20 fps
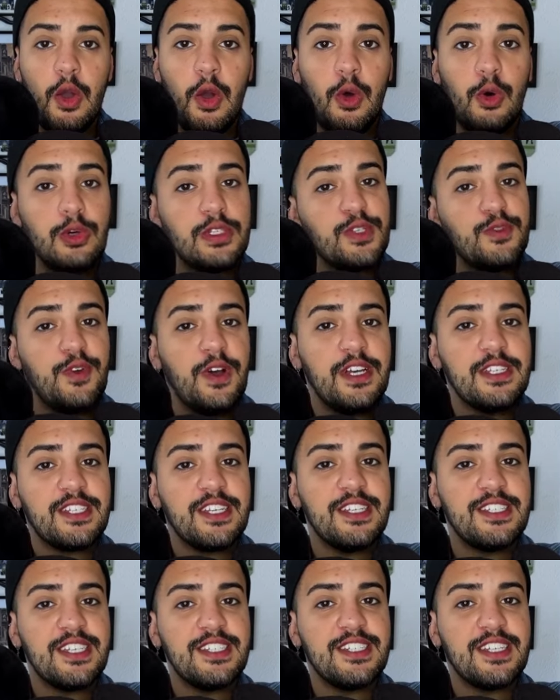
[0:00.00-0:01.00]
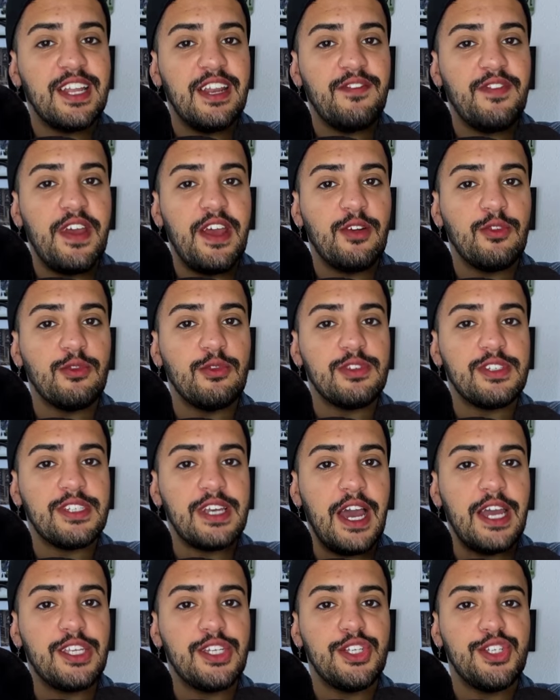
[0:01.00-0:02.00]
Os fãs que se inscreveram no
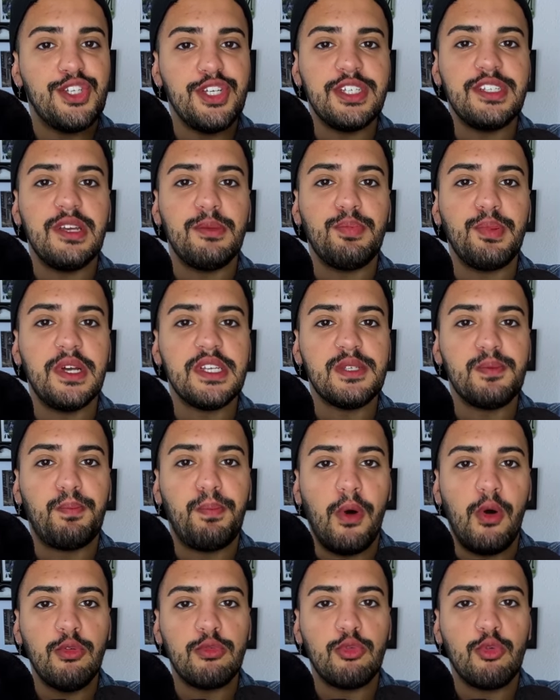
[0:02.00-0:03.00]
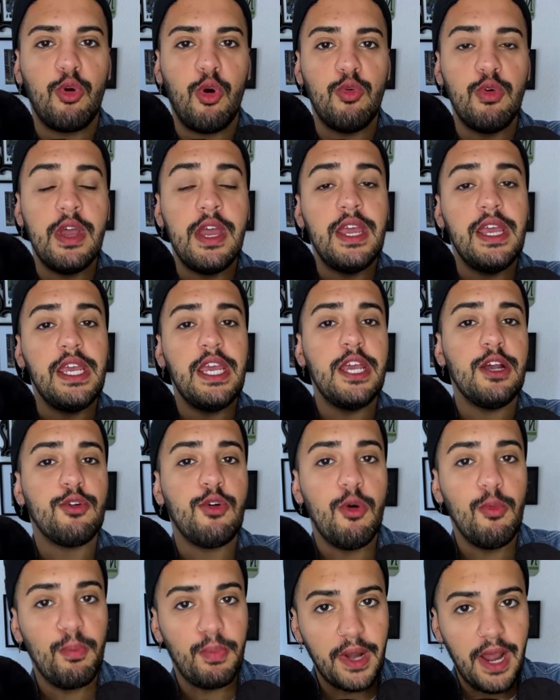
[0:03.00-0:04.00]
site disneyplus.com e
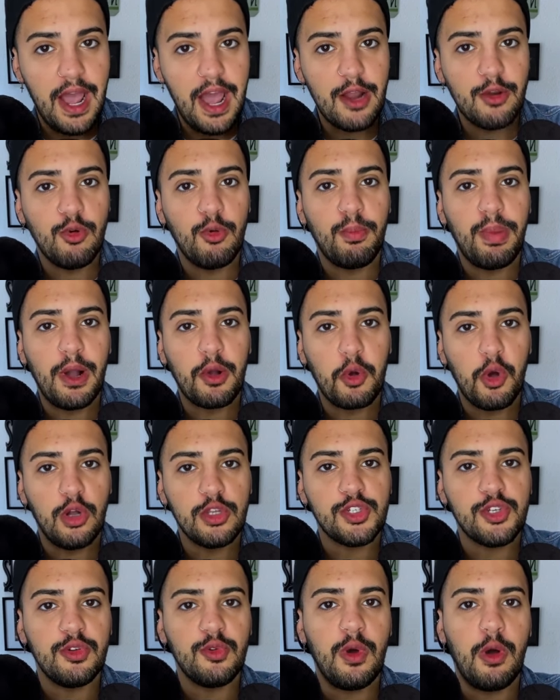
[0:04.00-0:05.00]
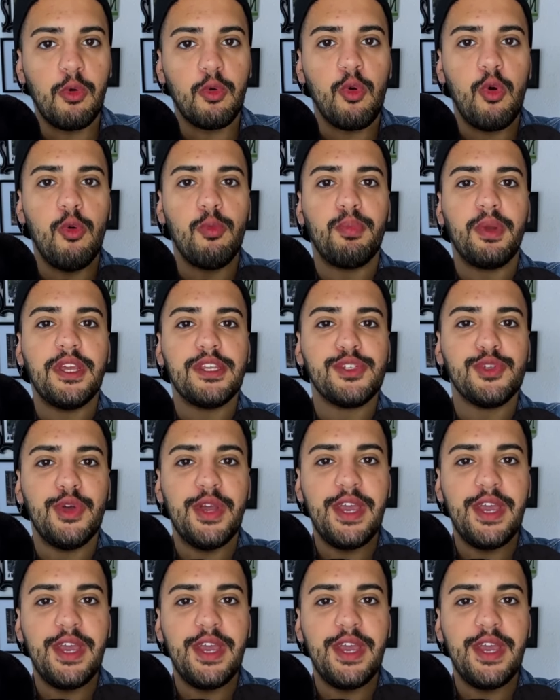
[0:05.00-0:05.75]
compraram o pacote anual com preço